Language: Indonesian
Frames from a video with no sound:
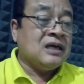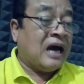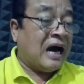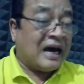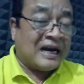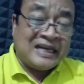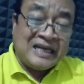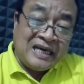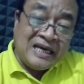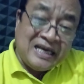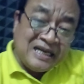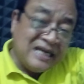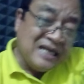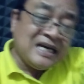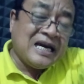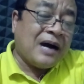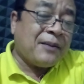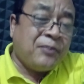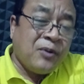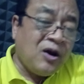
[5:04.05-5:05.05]
Hari ini
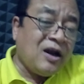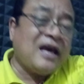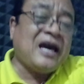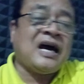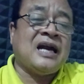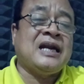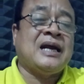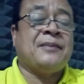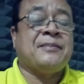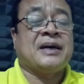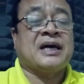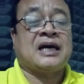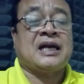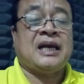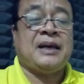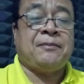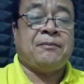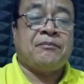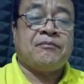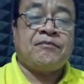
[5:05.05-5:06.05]
nggak boleh Anda
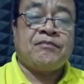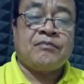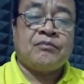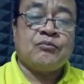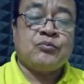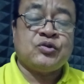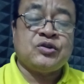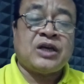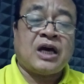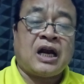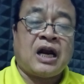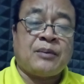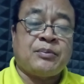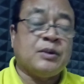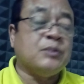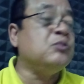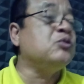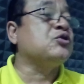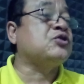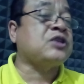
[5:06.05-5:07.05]
mengklaim punya Nabi
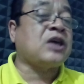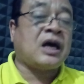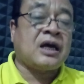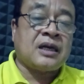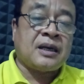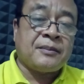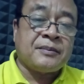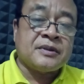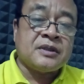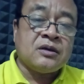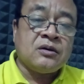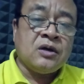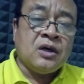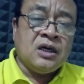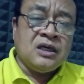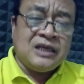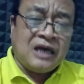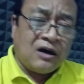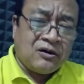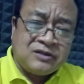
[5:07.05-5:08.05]
Musa, Nabi itu.
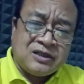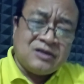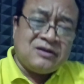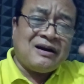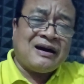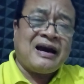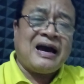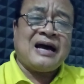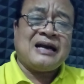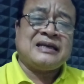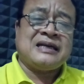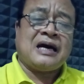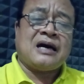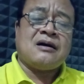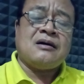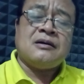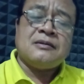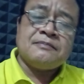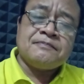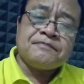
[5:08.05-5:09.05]
Yahudi udah nggak ada kok.